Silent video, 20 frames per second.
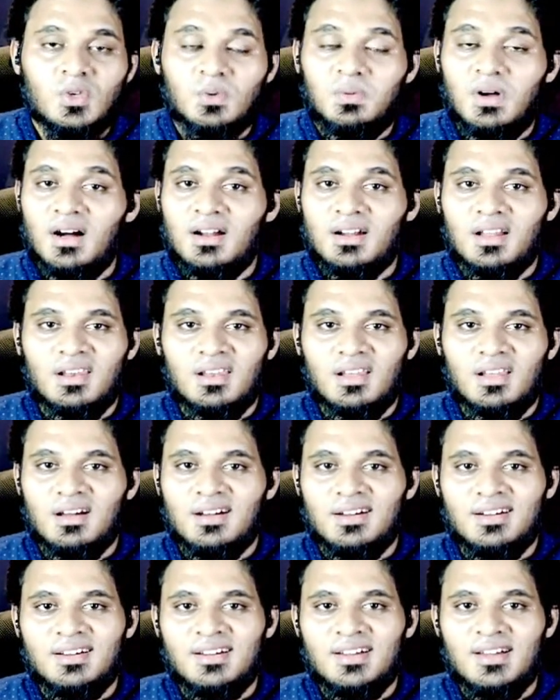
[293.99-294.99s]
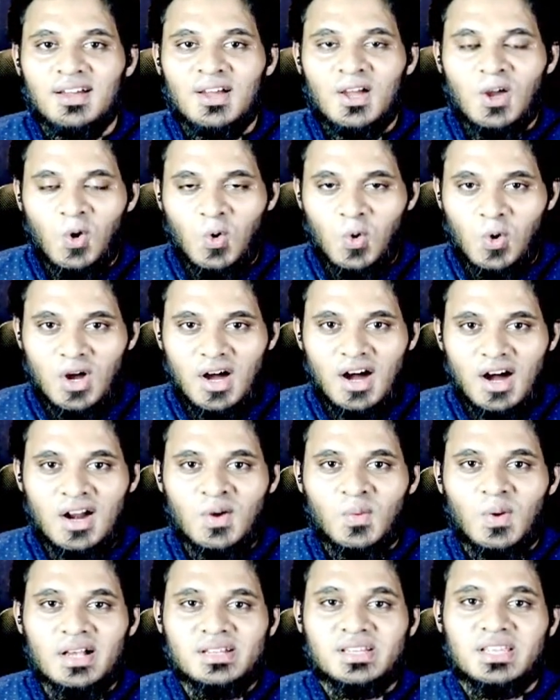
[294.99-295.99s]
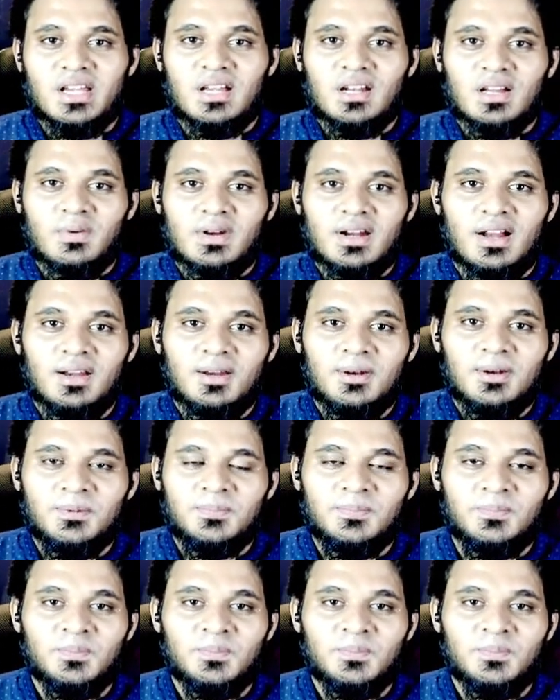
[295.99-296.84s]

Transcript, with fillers: சுஹான் அல்லாஹ் குர்ஆன் வாசிகள் அவர்கள்